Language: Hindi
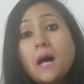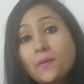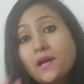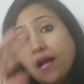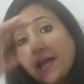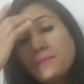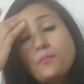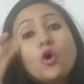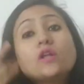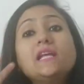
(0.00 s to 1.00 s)
अम्ब्रेला एक
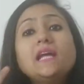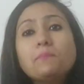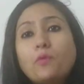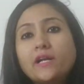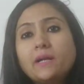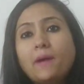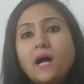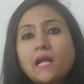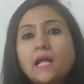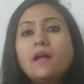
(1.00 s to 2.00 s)
बहुत ही इंपॉर्टेंट
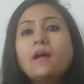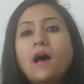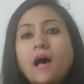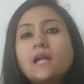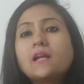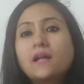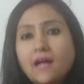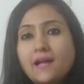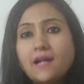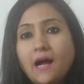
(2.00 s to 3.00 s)
पार्ट है हर
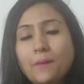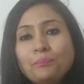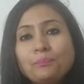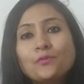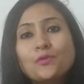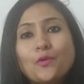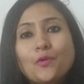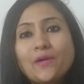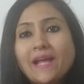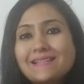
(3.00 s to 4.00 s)
घर का
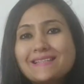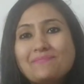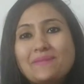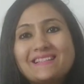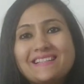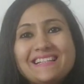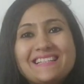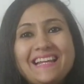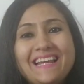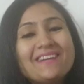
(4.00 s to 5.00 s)
तो यस बस
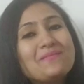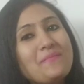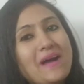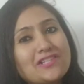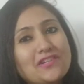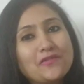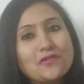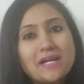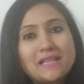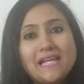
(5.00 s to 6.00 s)
इसीलिए मैं आज
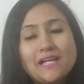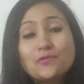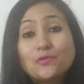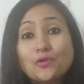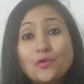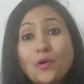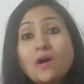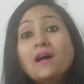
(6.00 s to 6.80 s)
रिव्यू करती हूँ दो